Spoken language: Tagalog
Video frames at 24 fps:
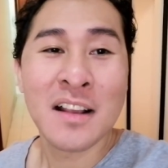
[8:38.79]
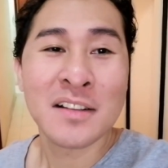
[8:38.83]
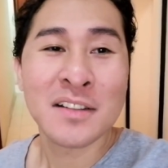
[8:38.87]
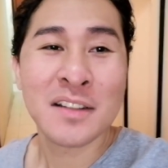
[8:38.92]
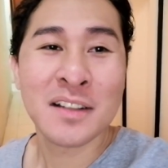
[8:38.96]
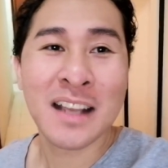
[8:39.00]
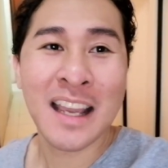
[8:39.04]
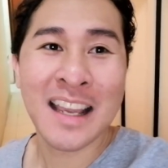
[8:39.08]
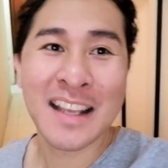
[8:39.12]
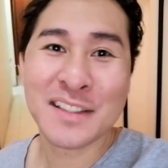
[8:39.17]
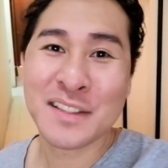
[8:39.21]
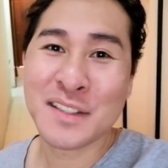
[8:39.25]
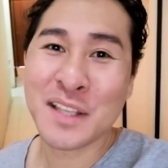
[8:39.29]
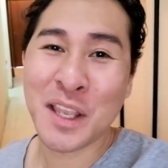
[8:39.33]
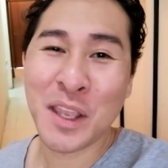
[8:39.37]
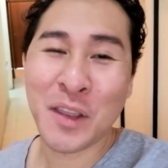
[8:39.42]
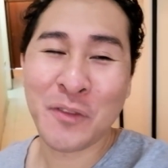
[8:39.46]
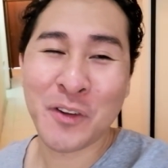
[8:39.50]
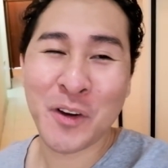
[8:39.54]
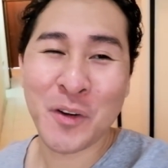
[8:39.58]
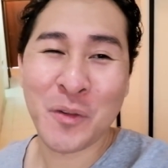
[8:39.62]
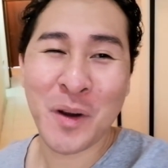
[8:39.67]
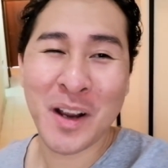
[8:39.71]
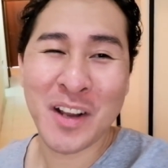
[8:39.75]
So guys, thank
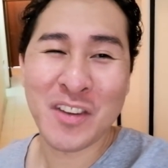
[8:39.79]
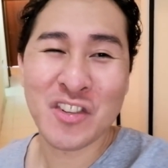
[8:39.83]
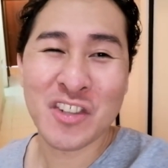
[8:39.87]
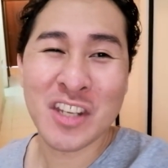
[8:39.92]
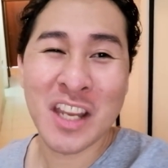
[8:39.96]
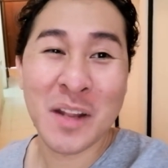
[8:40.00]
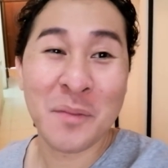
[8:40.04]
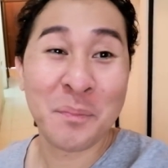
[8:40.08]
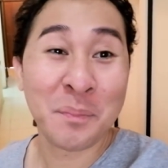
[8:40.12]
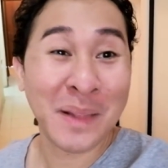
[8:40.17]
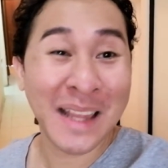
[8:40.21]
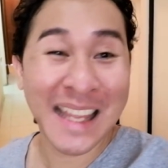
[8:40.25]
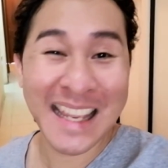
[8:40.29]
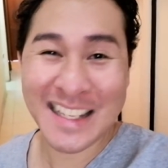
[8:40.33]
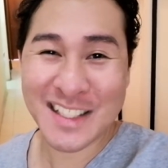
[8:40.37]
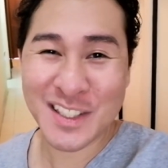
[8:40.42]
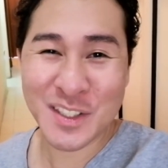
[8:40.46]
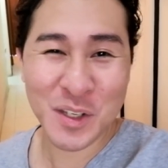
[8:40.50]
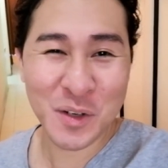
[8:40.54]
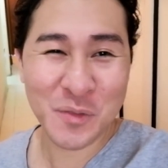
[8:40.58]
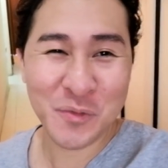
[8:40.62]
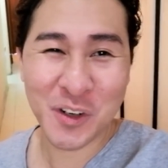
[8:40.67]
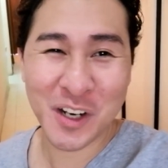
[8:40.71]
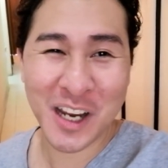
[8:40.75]
you for watching. Please
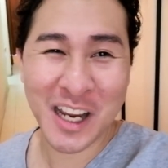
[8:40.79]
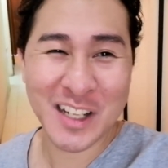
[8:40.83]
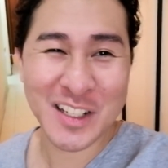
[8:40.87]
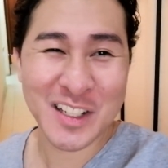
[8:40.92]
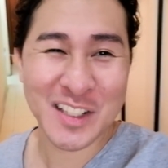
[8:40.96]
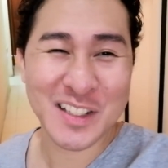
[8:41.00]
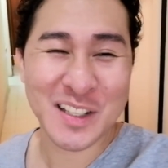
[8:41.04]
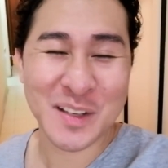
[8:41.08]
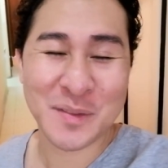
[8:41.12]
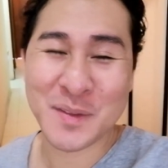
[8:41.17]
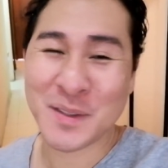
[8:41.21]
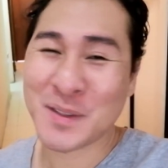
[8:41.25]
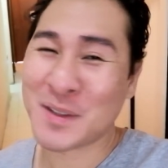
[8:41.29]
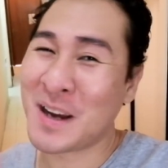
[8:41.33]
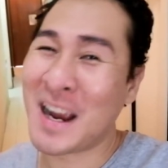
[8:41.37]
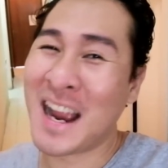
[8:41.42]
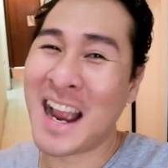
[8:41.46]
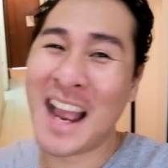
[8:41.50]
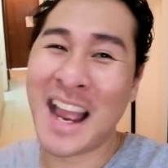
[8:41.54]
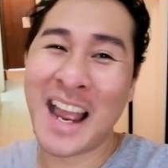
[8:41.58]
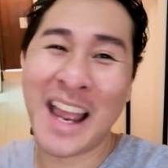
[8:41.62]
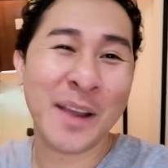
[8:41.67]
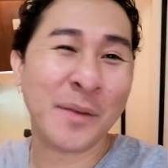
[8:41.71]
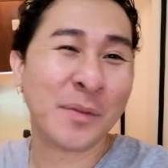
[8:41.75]
don't forget to
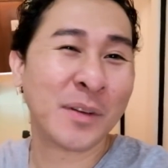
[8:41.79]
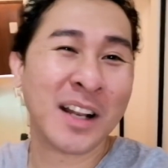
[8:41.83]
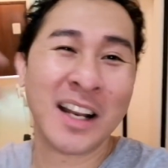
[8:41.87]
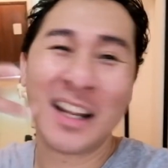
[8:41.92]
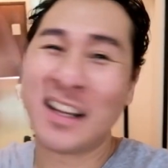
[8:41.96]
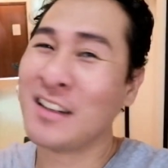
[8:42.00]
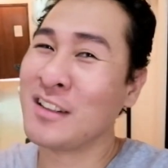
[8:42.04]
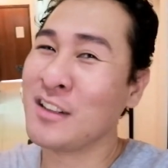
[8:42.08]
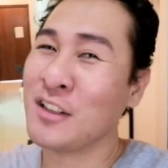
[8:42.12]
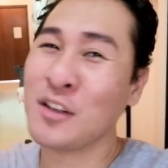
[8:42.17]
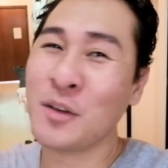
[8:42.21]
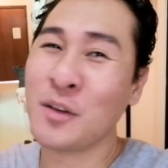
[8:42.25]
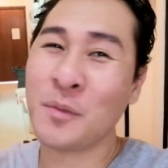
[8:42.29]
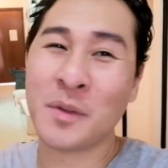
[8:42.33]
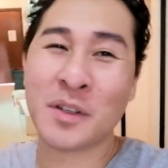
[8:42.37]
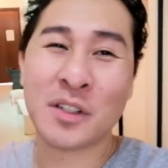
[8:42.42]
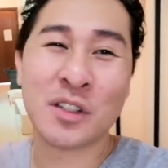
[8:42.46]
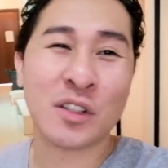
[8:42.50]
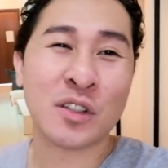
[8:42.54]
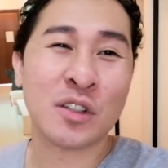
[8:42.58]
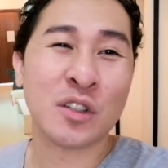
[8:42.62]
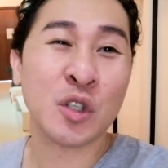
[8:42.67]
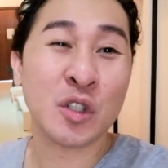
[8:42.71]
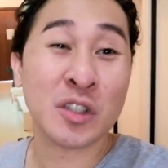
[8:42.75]
subscribe. Click
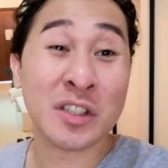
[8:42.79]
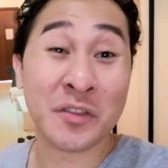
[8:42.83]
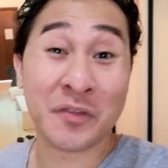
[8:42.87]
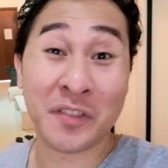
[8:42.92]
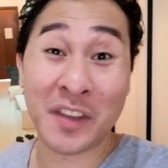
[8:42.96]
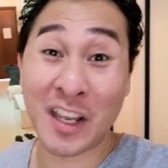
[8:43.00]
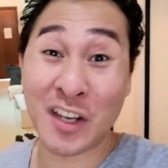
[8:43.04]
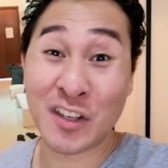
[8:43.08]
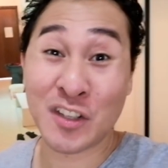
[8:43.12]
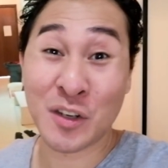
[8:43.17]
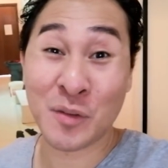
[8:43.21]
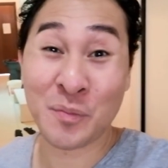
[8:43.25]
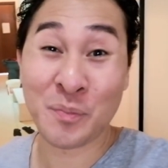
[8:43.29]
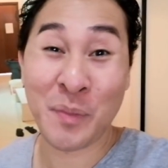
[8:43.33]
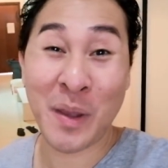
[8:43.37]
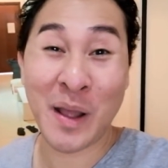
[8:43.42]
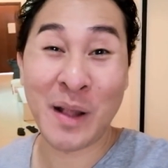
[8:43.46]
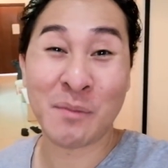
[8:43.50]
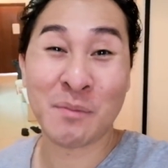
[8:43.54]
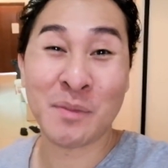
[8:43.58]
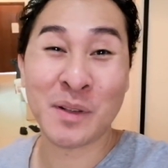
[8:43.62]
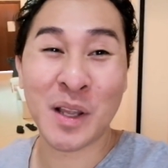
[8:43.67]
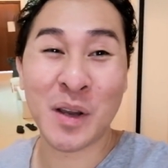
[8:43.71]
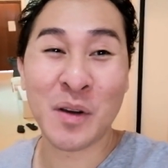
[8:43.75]
the notification
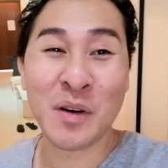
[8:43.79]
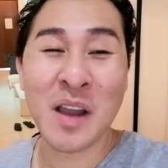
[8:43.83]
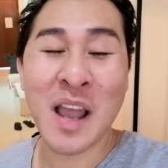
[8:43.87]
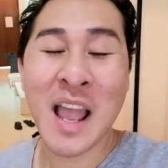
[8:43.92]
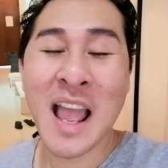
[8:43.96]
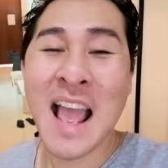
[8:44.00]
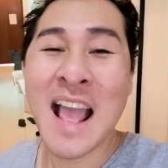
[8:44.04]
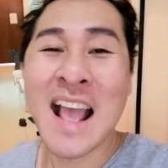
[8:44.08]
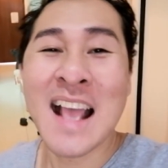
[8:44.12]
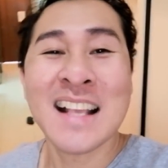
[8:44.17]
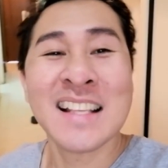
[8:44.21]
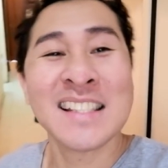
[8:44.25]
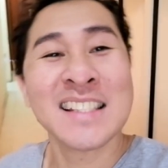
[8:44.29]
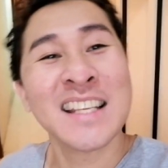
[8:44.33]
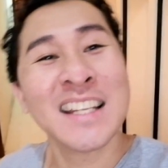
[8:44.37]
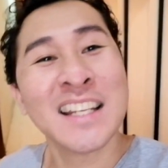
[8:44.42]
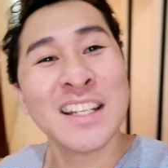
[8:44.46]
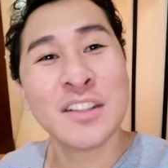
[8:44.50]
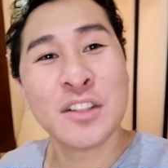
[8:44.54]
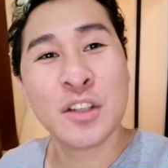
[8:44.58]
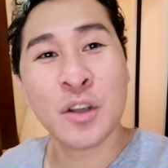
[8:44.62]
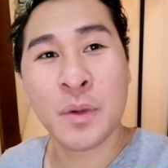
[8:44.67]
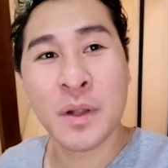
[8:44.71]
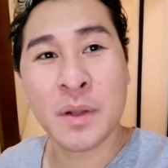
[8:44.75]
bell below so
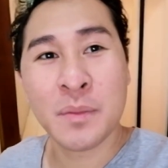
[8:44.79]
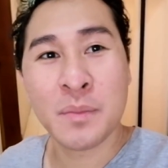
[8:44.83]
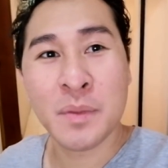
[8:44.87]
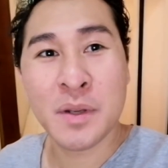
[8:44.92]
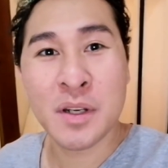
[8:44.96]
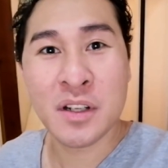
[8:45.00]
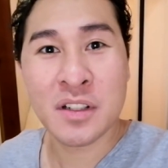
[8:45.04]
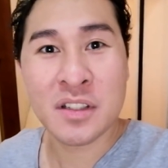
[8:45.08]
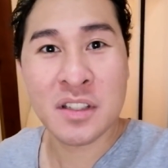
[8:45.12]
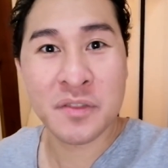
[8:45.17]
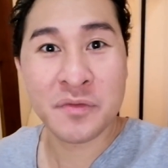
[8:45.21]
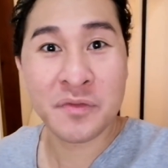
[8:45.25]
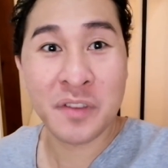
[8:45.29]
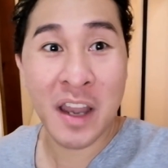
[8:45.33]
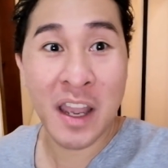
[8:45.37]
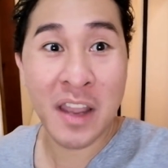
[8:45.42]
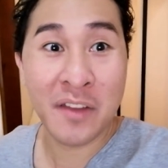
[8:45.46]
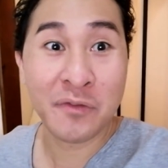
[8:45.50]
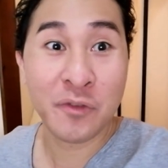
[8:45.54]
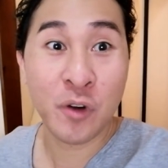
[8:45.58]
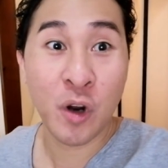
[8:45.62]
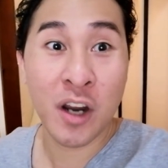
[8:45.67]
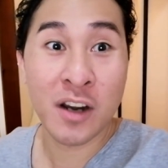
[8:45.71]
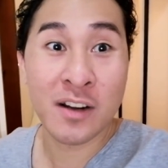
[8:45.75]
that you will be
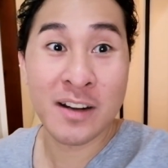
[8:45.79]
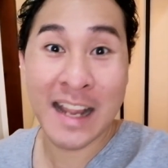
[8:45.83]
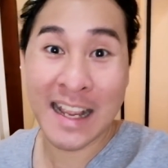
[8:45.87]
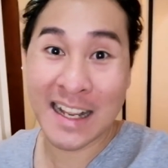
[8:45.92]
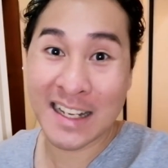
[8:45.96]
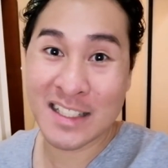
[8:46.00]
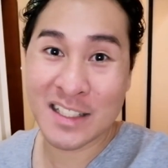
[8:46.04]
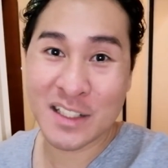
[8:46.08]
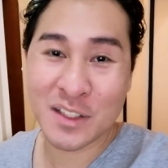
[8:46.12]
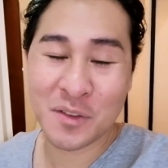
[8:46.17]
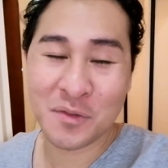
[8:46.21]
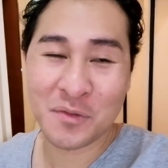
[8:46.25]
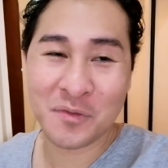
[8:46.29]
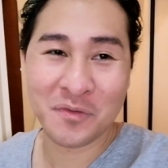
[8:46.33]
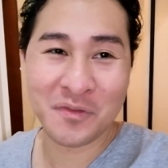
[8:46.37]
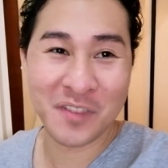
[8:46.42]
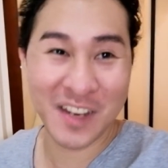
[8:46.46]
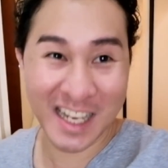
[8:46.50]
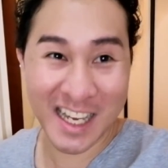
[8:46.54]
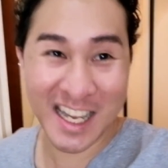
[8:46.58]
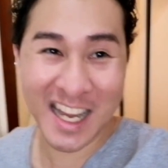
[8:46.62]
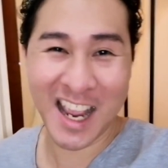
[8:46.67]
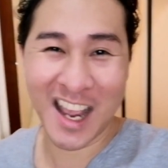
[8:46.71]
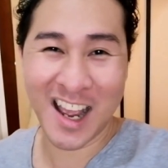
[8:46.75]
notified for our next
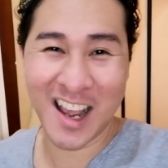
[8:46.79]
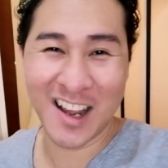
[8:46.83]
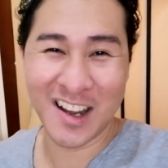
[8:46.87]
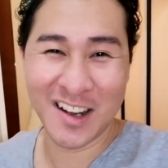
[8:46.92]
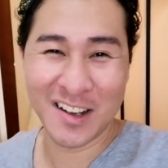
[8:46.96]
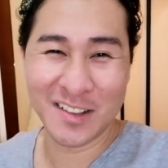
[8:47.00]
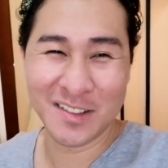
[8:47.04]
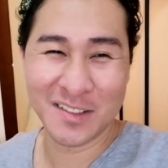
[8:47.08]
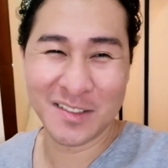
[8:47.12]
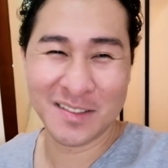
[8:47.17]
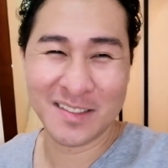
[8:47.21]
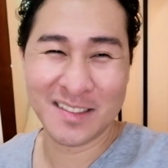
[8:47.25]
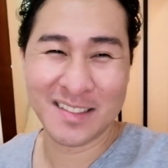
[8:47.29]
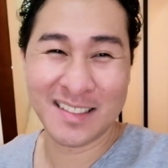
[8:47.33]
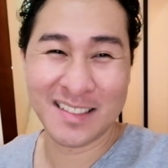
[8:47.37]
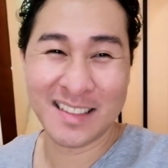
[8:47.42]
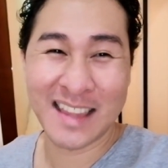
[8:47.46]
video.